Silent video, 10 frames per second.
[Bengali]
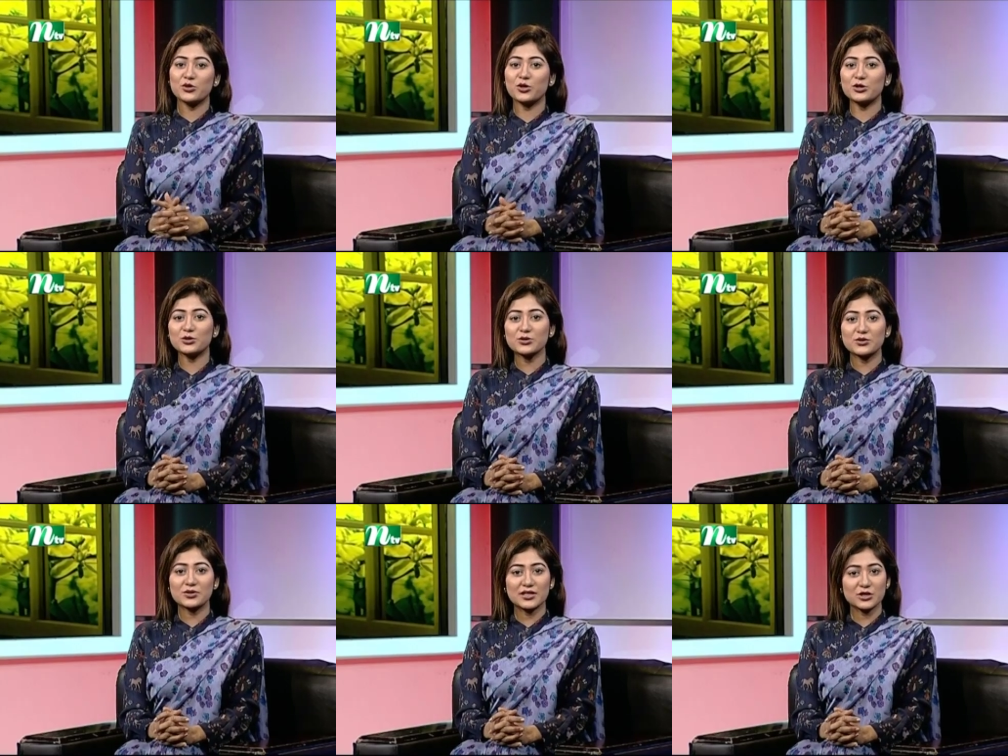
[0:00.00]
প্রিয় দর্শক
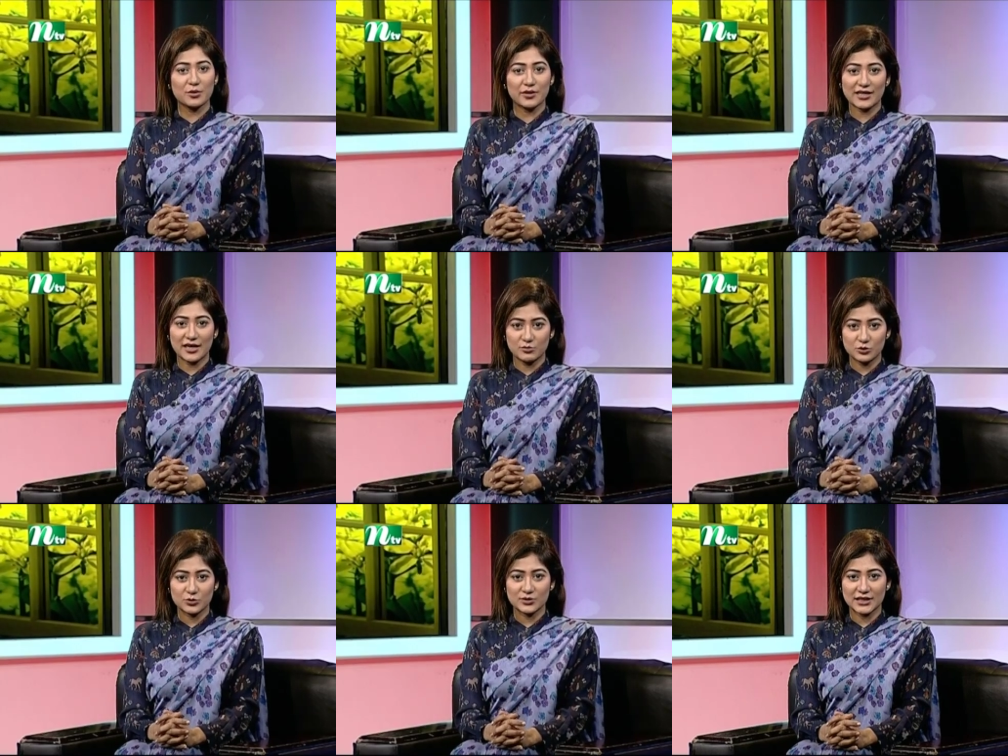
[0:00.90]
শ্রোতা সবাইকে
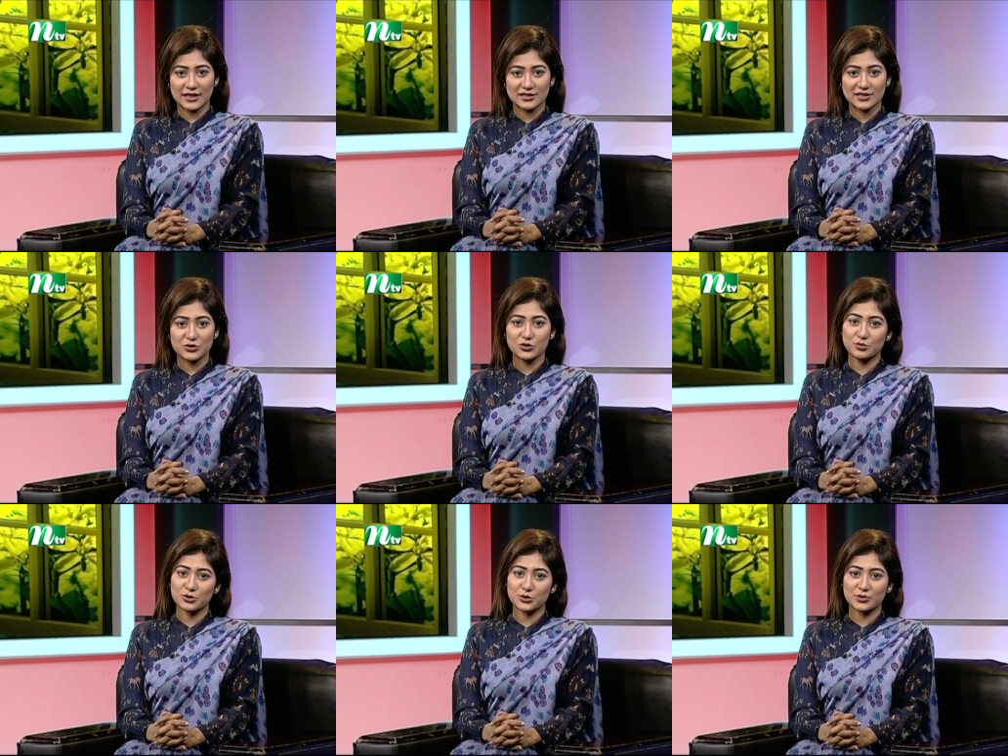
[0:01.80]
আমন্ত্রণ জানাচ্ছি
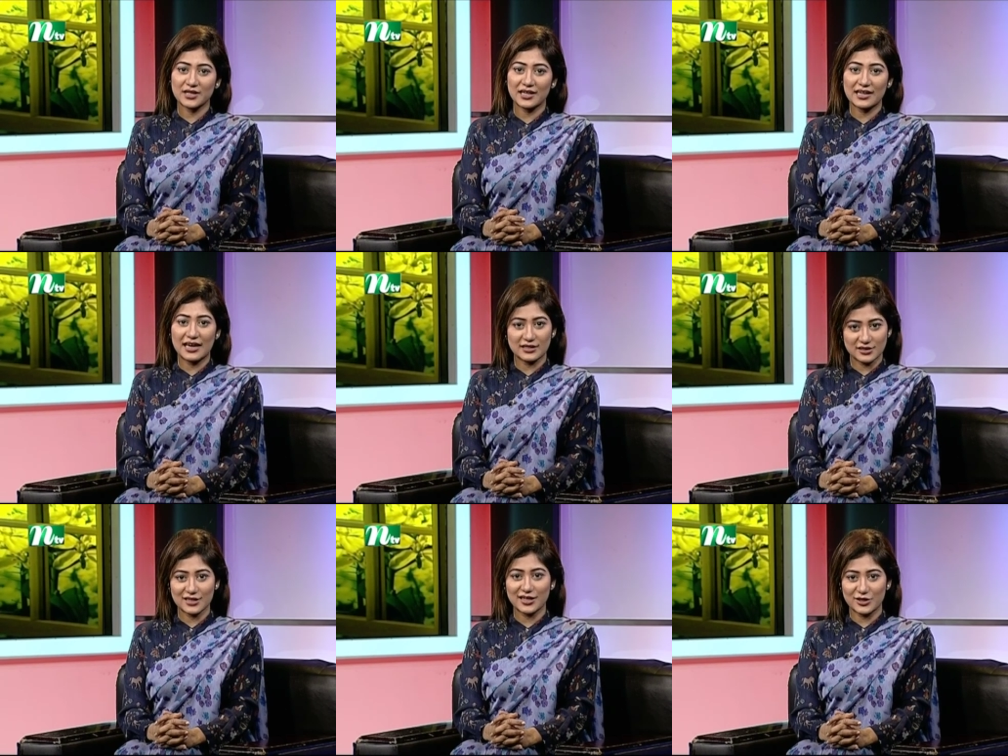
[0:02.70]
শুভ সন্ধ্যার
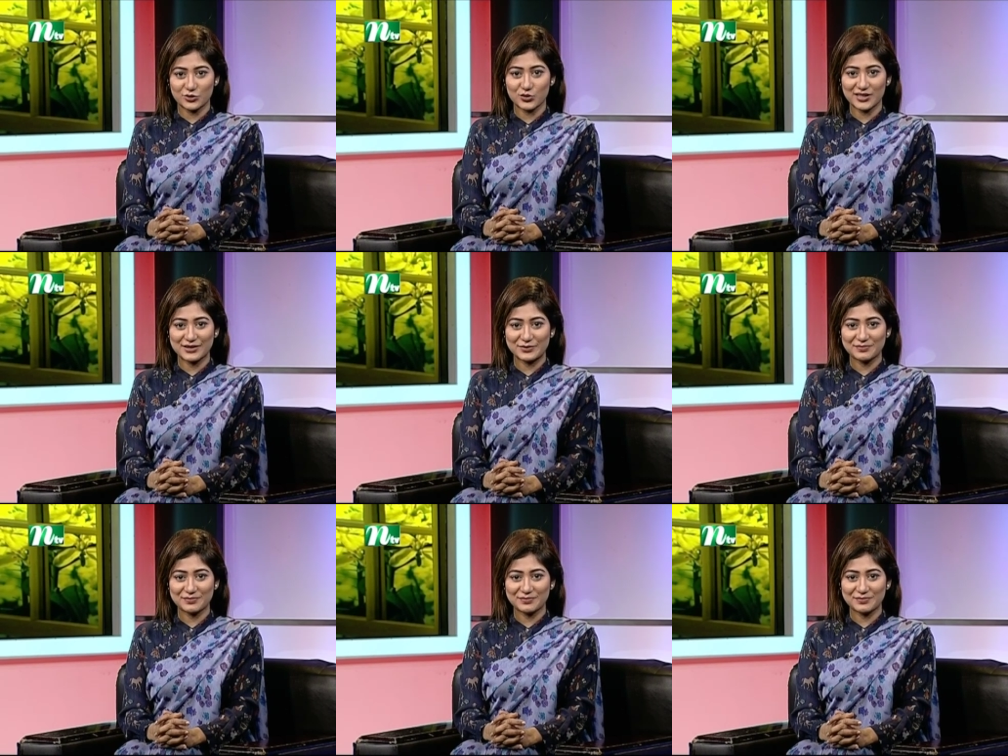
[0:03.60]
আজকের আয়োজনে